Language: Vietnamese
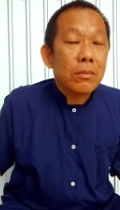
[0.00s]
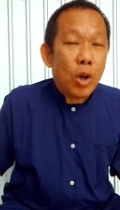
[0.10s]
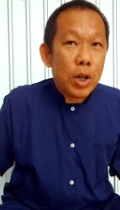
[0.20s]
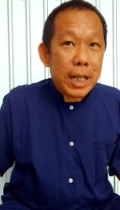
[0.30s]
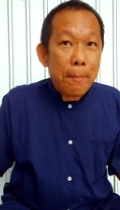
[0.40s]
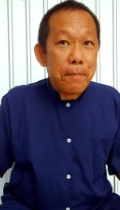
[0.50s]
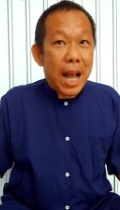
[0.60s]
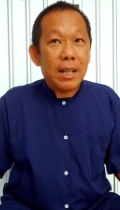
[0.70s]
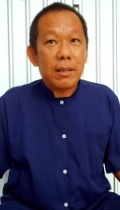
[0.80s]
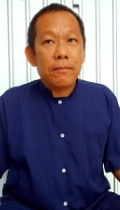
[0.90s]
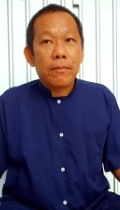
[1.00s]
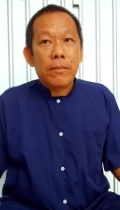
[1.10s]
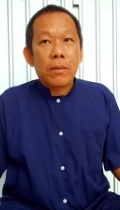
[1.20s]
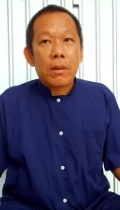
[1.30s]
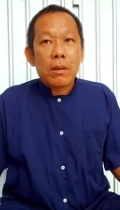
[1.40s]
rồi chấp nhận
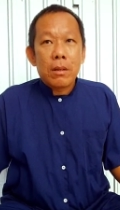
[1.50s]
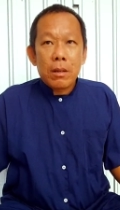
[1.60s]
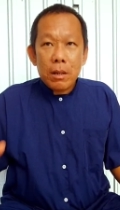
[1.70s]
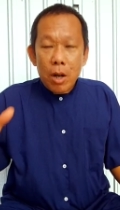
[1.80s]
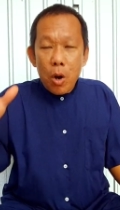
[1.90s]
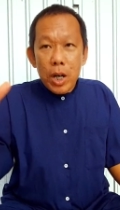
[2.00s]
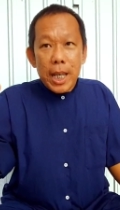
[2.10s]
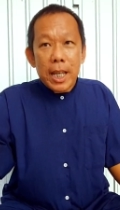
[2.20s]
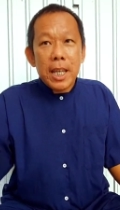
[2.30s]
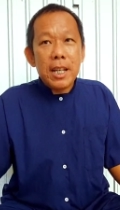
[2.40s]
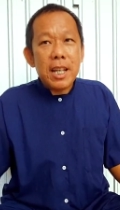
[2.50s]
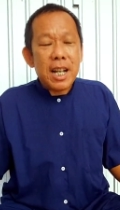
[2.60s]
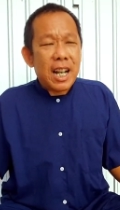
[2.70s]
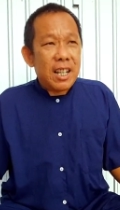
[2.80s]
đối diện với những